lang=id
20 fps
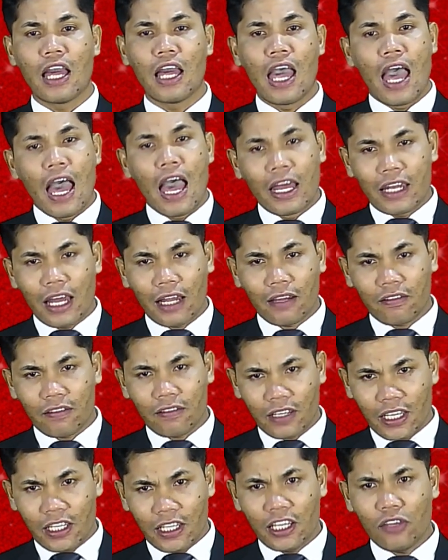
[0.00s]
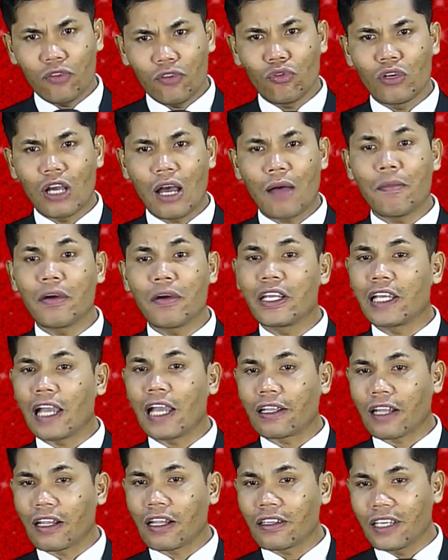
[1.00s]
Nats ini juga
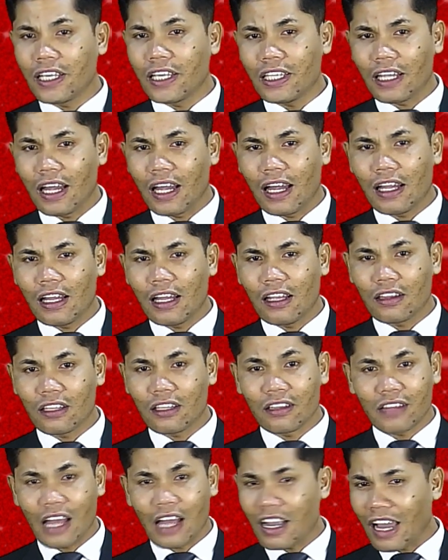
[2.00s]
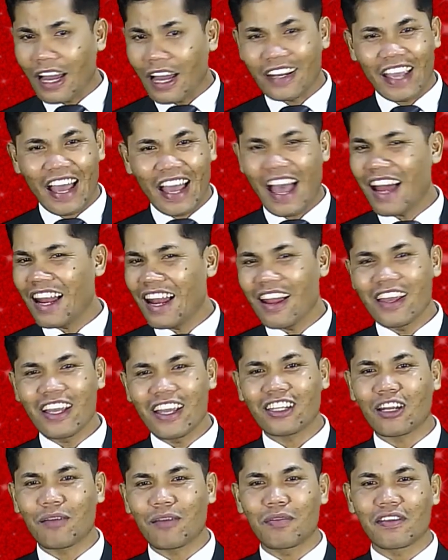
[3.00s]
mengingatkan kita tentang karya Allah yang
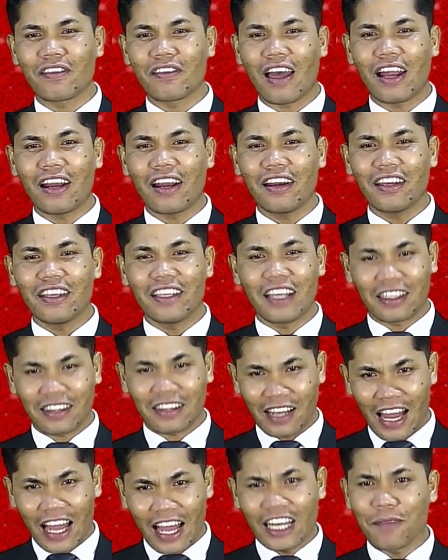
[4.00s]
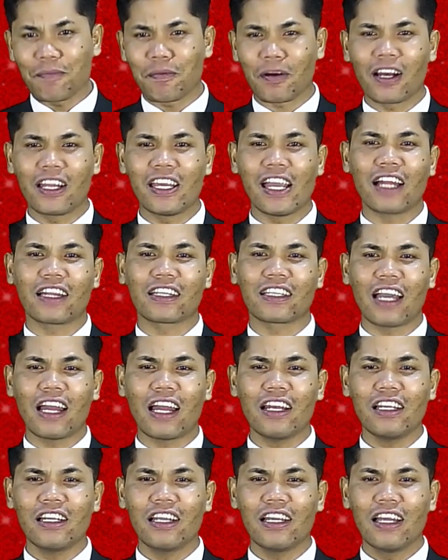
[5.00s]
terbesar yang telah diperlihatkan
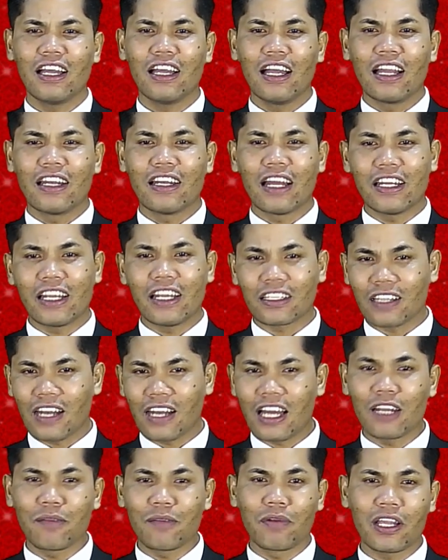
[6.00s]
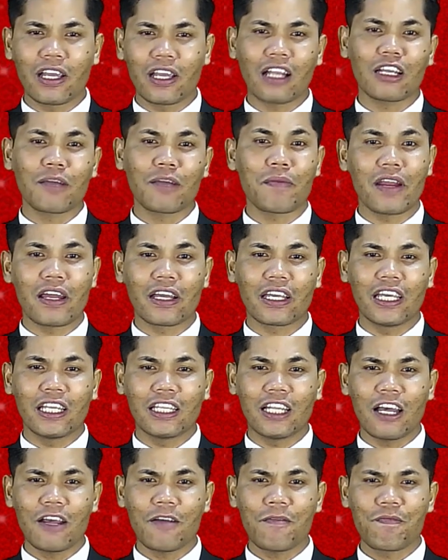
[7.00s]
dan yang telah diberikan kepada
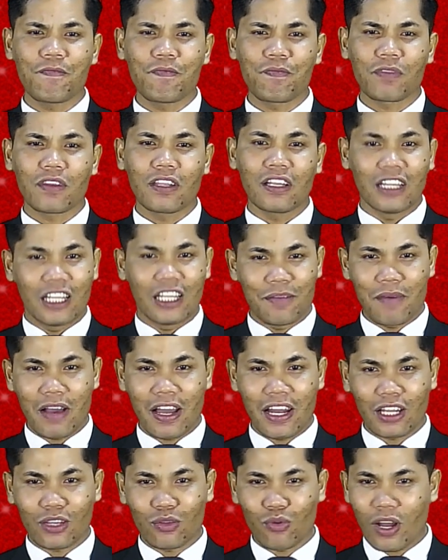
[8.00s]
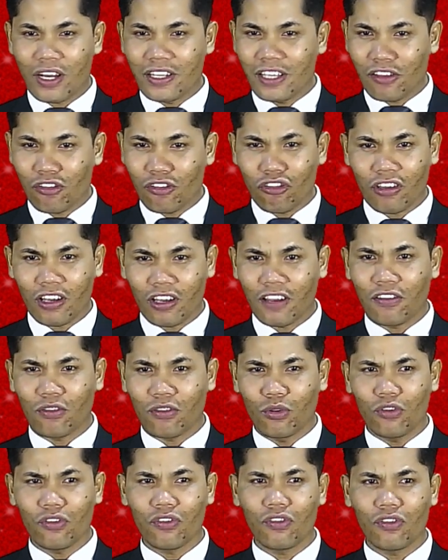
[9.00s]
kita di mana Tuhan Yesus Kristus